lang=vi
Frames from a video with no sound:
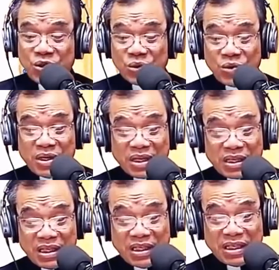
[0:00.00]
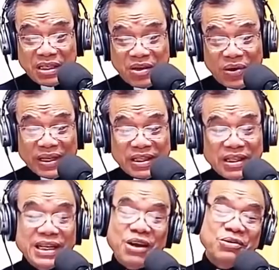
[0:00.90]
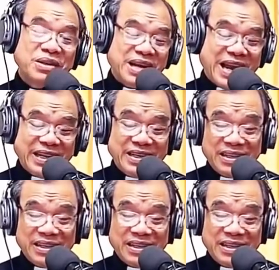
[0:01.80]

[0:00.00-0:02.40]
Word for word: cho tôi được tự khỏi tự cao tự đại,